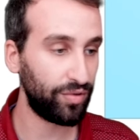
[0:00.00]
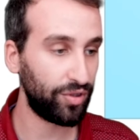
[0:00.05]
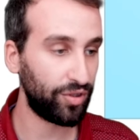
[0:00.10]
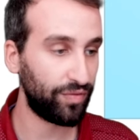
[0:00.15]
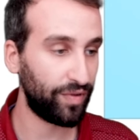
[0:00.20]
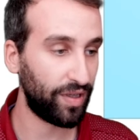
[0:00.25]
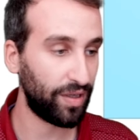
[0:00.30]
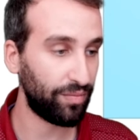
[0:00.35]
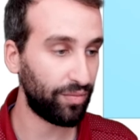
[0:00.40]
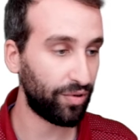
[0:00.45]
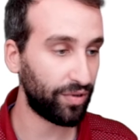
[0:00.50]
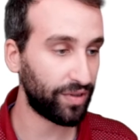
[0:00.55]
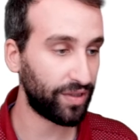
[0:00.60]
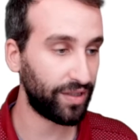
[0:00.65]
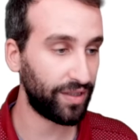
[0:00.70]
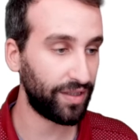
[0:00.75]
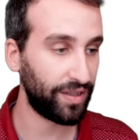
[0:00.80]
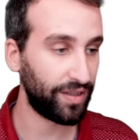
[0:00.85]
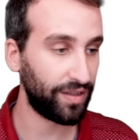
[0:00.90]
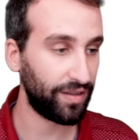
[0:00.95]
Je vais
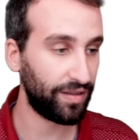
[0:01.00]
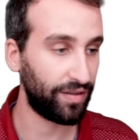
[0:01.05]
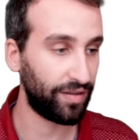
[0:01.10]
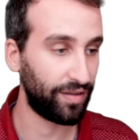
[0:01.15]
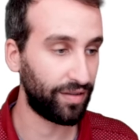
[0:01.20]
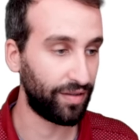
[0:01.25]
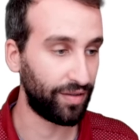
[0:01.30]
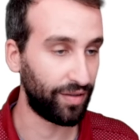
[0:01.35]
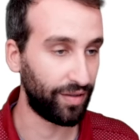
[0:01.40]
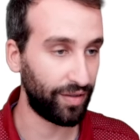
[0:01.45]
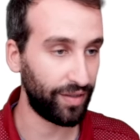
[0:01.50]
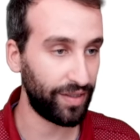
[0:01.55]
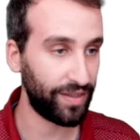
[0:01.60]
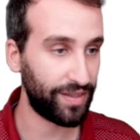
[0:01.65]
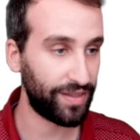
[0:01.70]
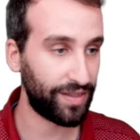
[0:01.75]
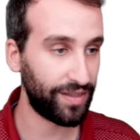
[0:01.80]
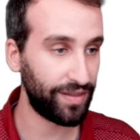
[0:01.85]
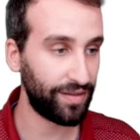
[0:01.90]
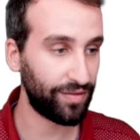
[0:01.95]
l'importer euh,
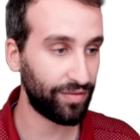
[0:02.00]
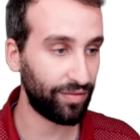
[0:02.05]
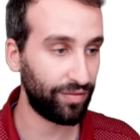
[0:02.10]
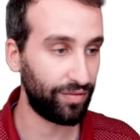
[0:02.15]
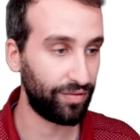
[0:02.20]
ici sur le